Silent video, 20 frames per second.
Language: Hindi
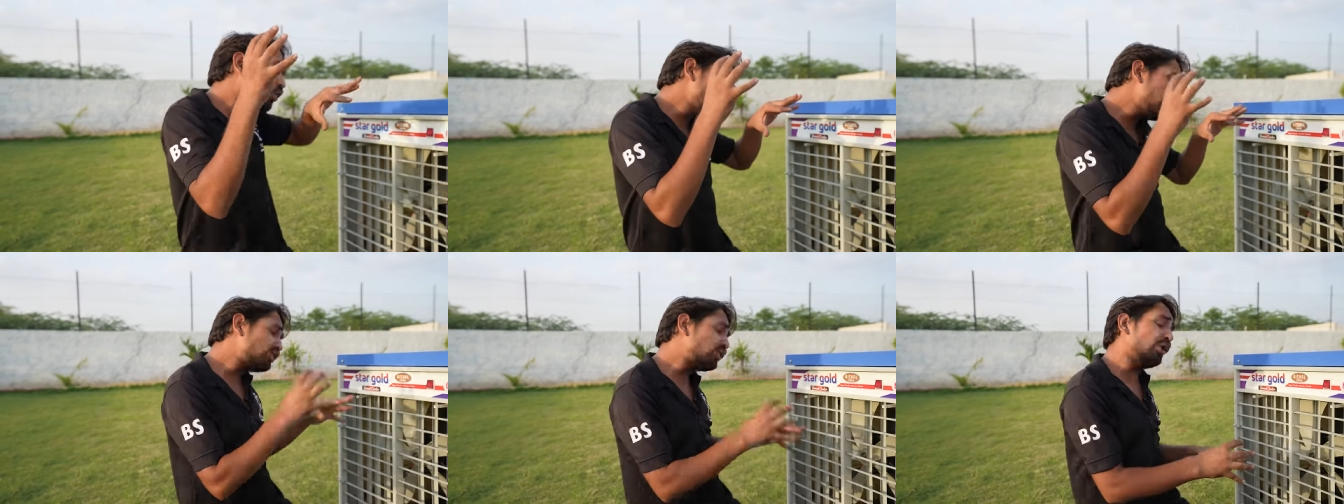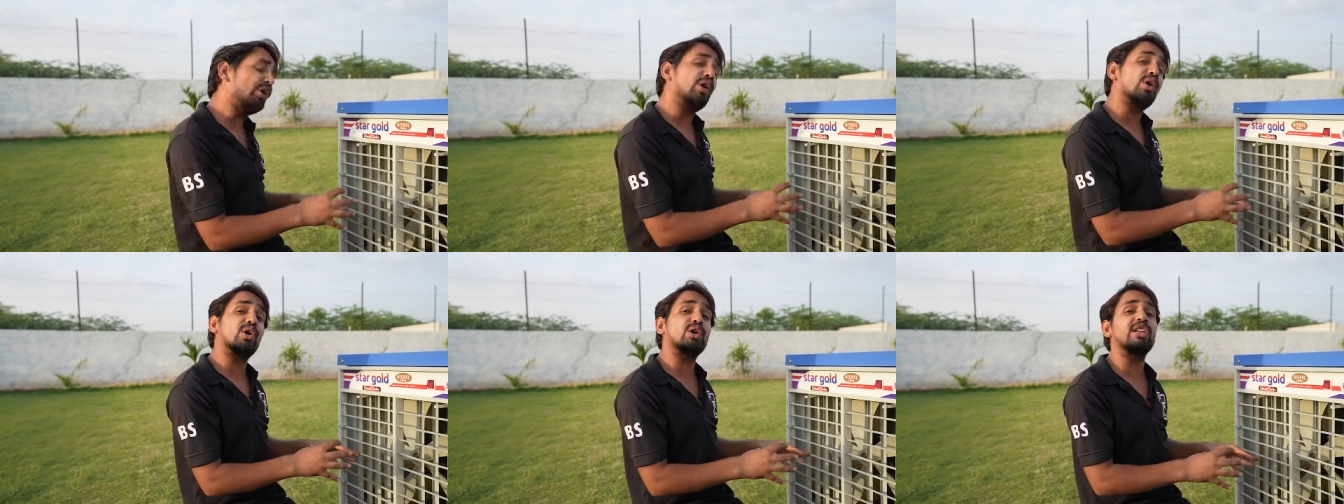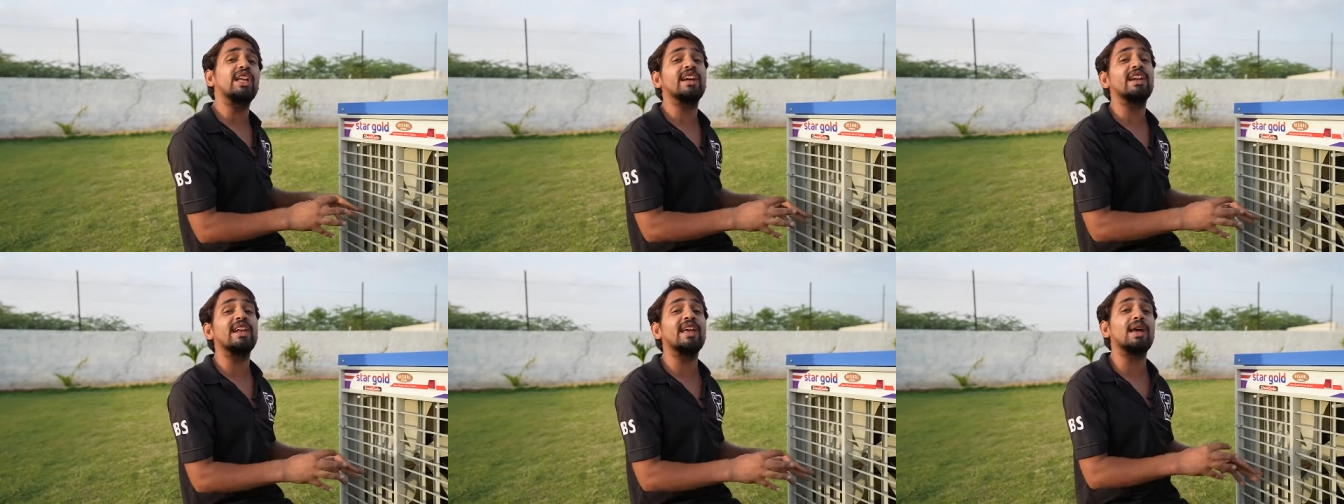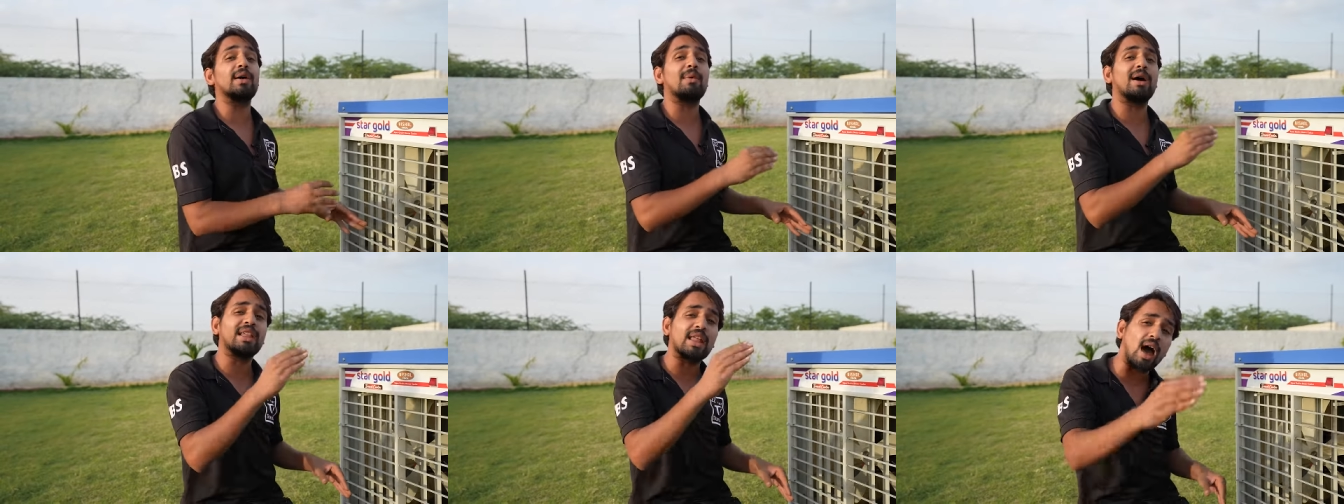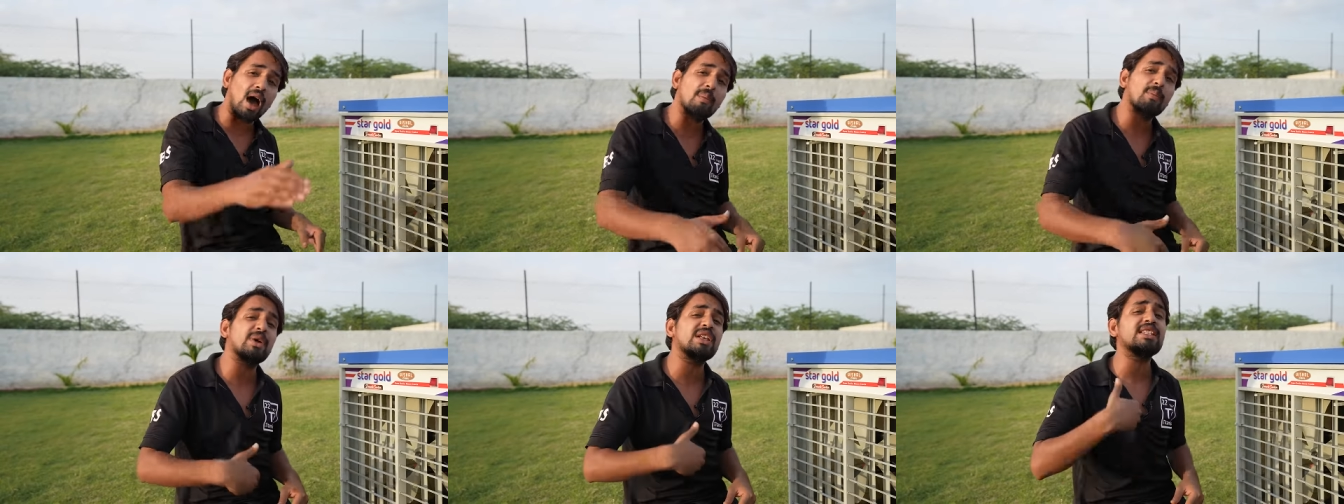उस वीडियो को देखने के बाद
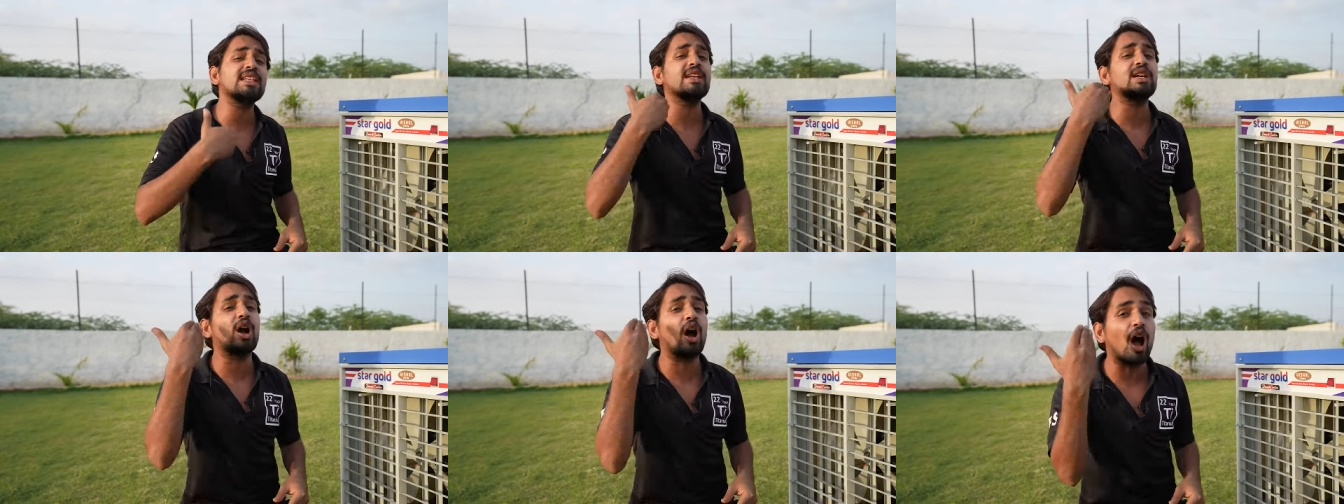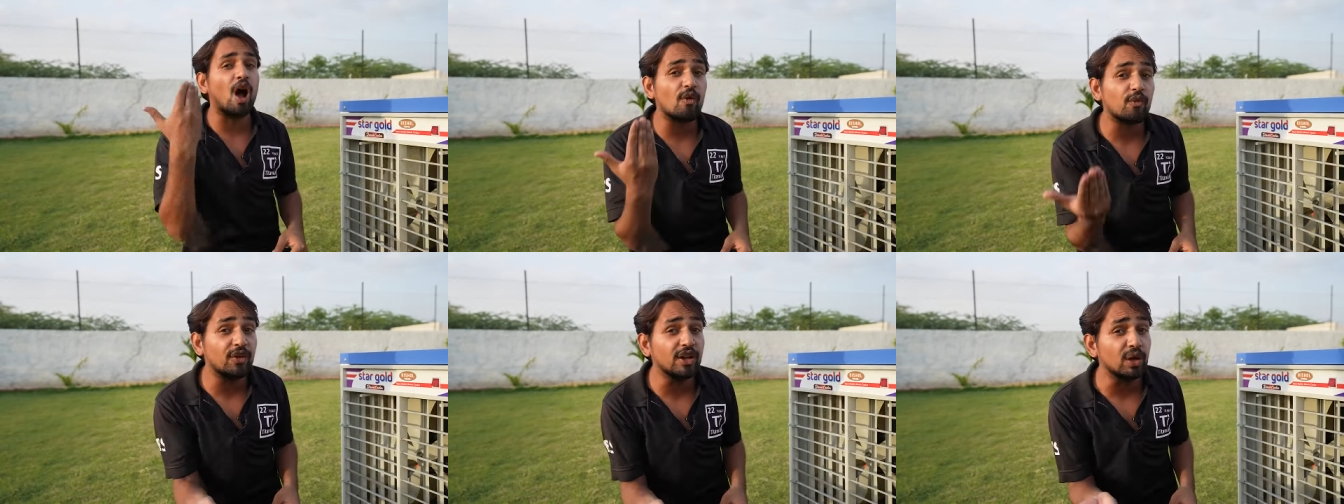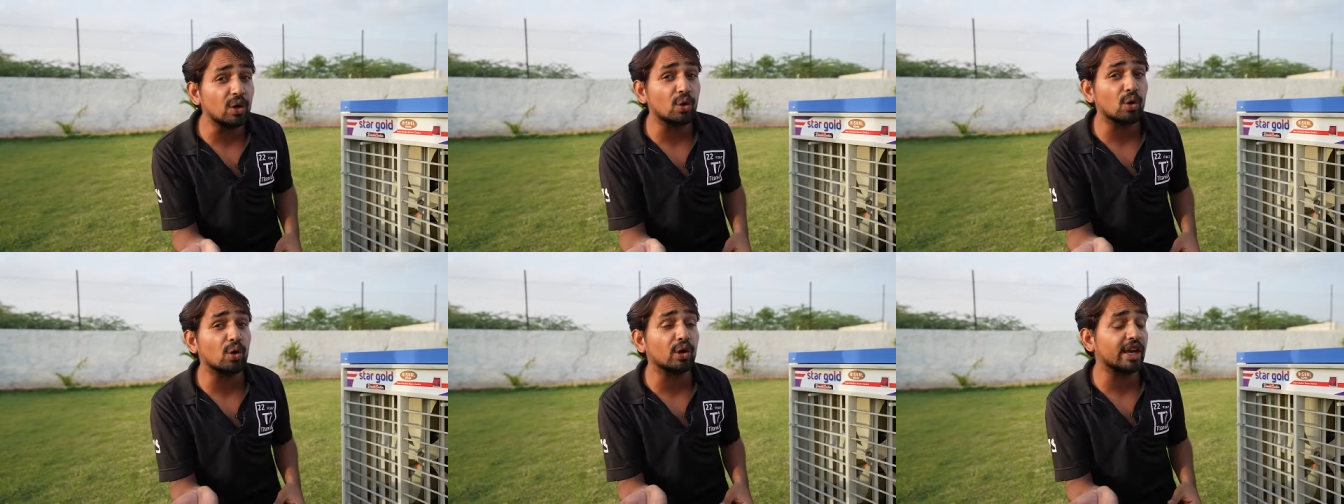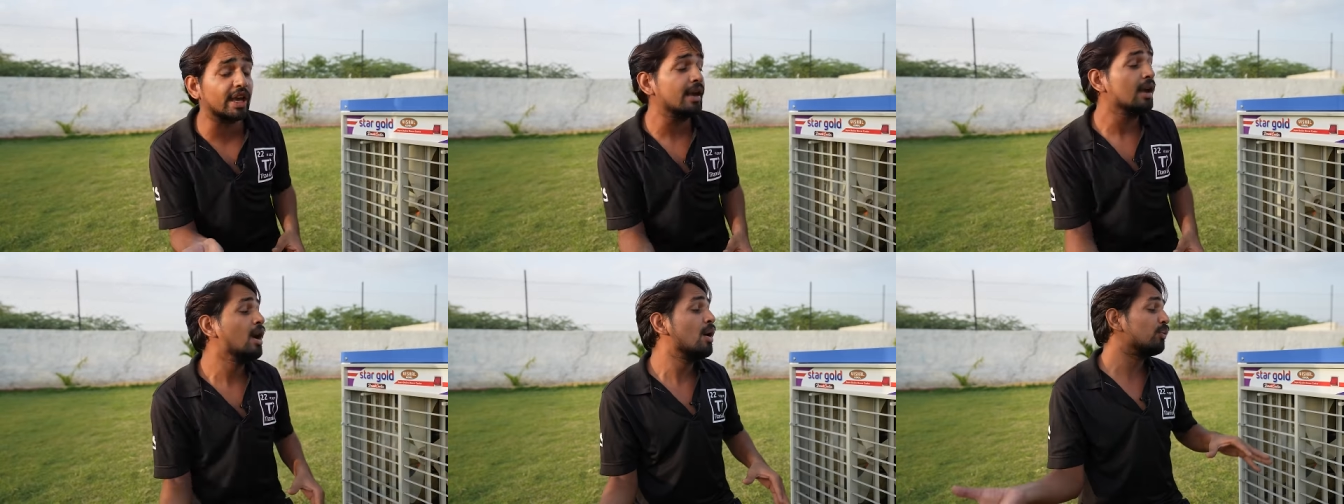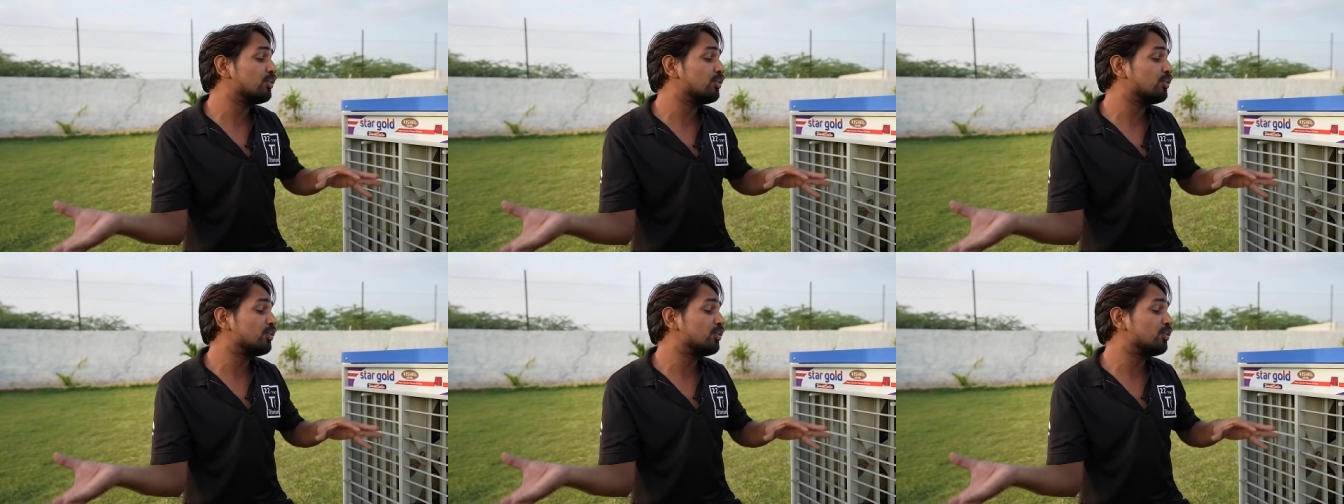आप में से काफ़ी लोगों के